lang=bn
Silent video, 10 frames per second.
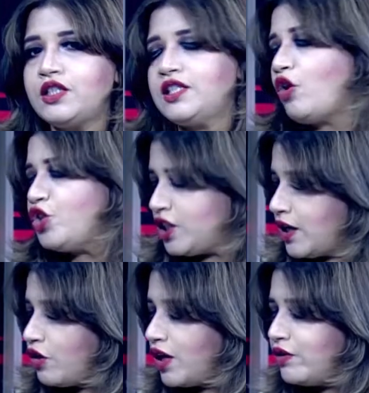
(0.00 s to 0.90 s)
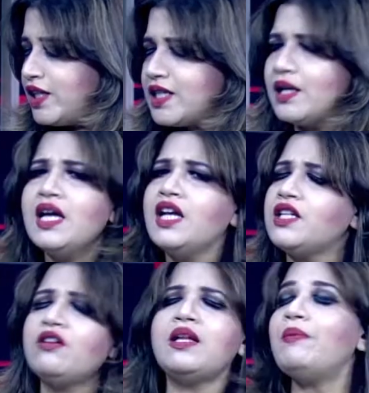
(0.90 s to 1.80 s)
সেটা অস্বীকার করা হয়েছে
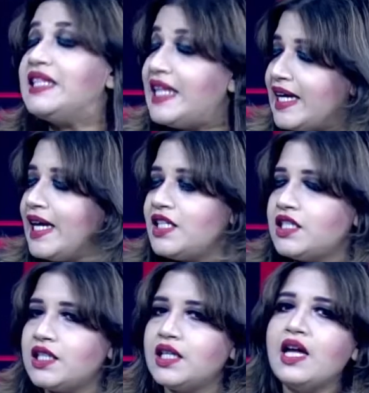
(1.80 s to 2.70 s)
সেগুলো তো আমরা দেখে এসছি